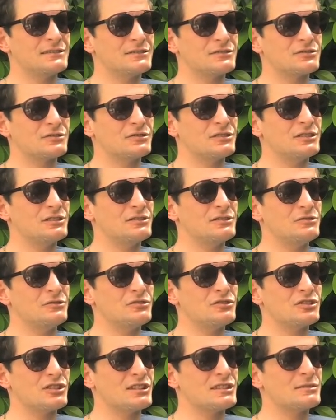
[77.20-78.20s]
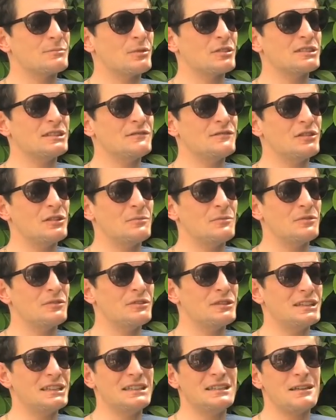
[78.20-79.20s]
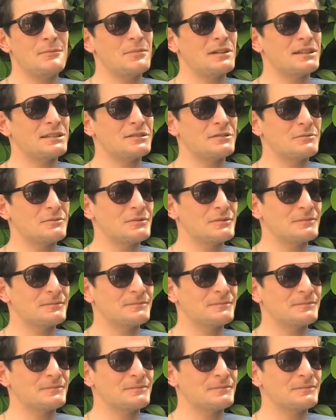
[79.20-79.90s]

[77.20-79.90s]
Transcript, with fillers: sur une chaîne sportive comme Equidia par exemple.